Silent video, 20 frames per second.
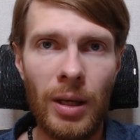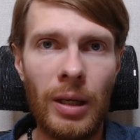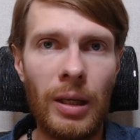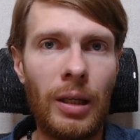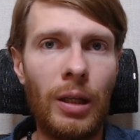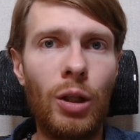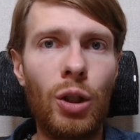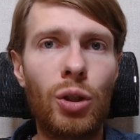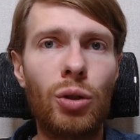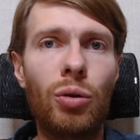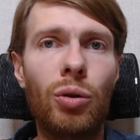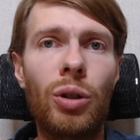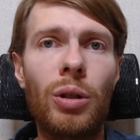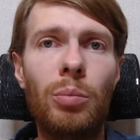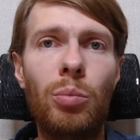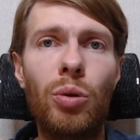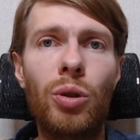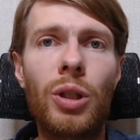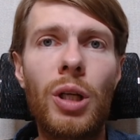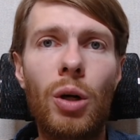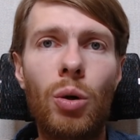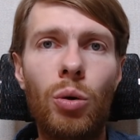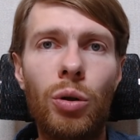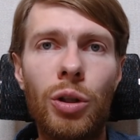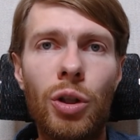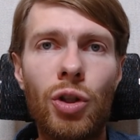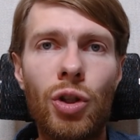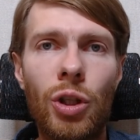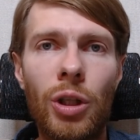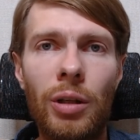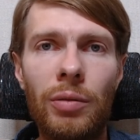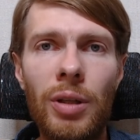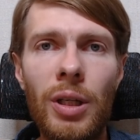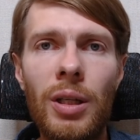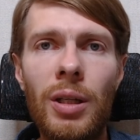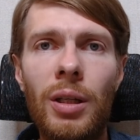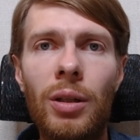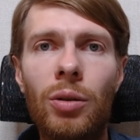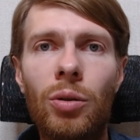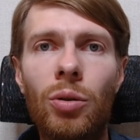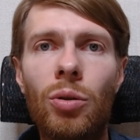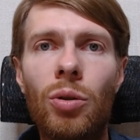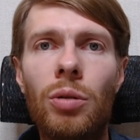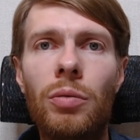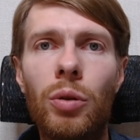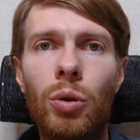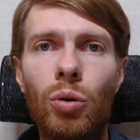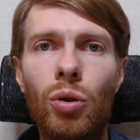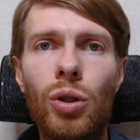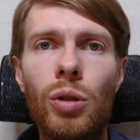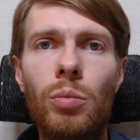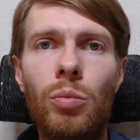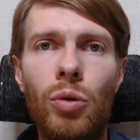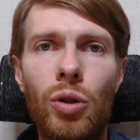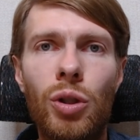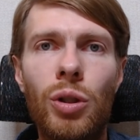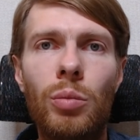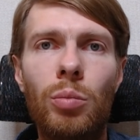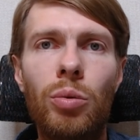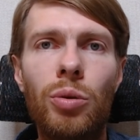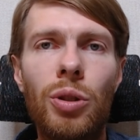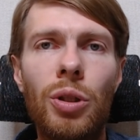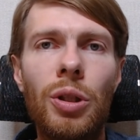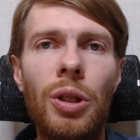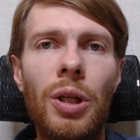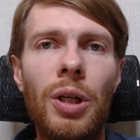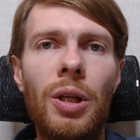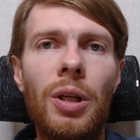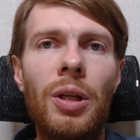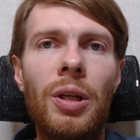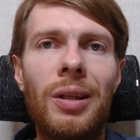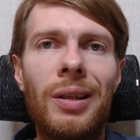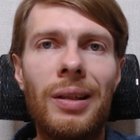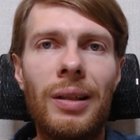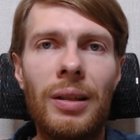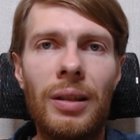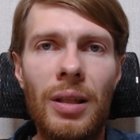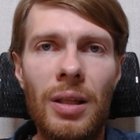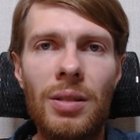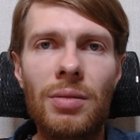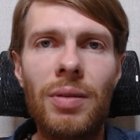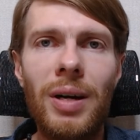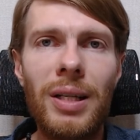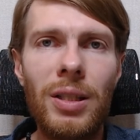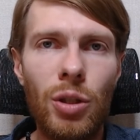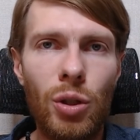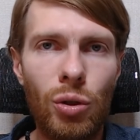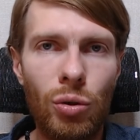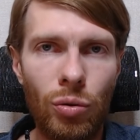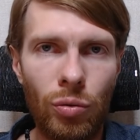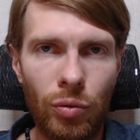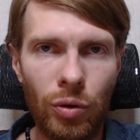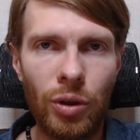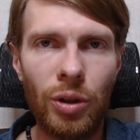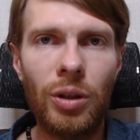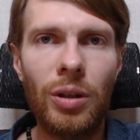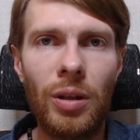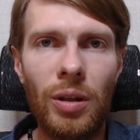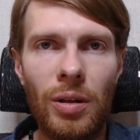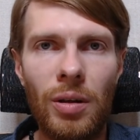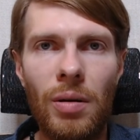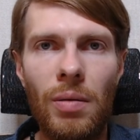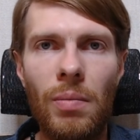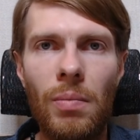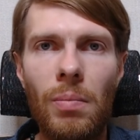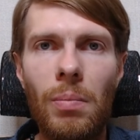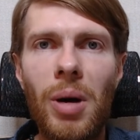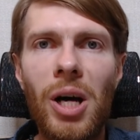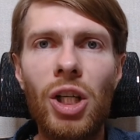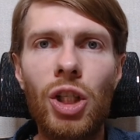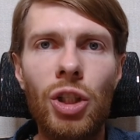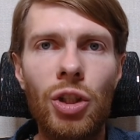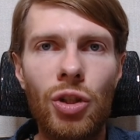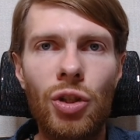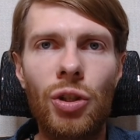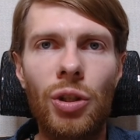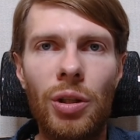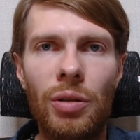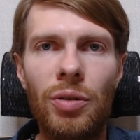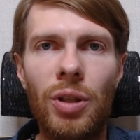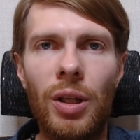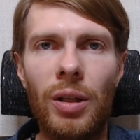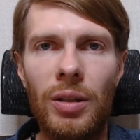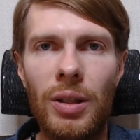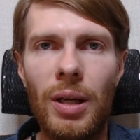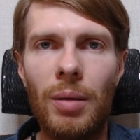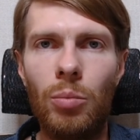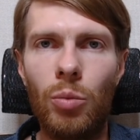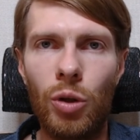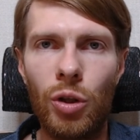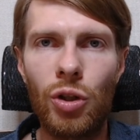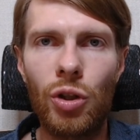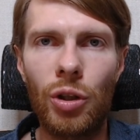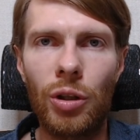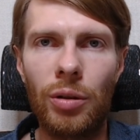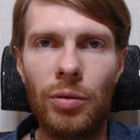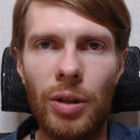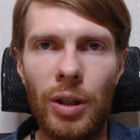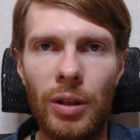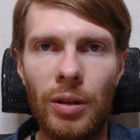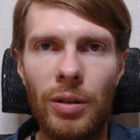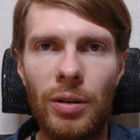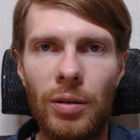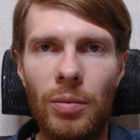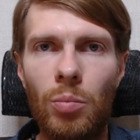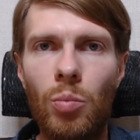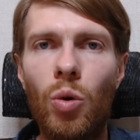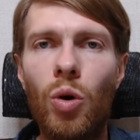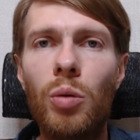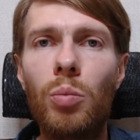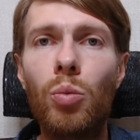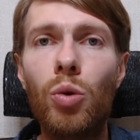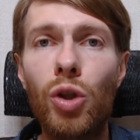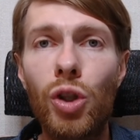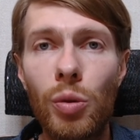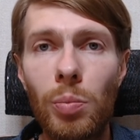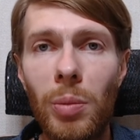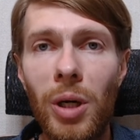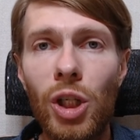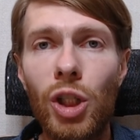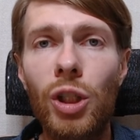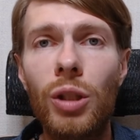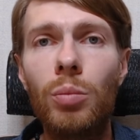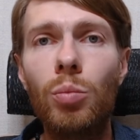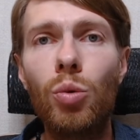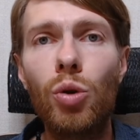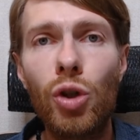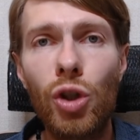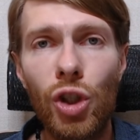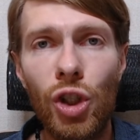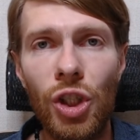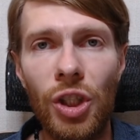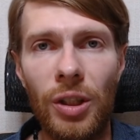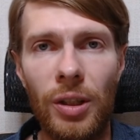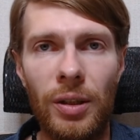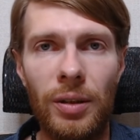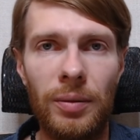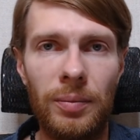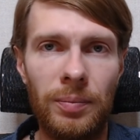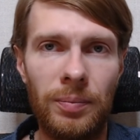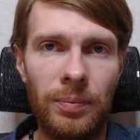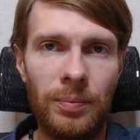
Или что это будет какой-то человек, которого тоже можно будет э, назвать, что вот это Машин человек, да, мой человек, мой муж, Машин мужчина.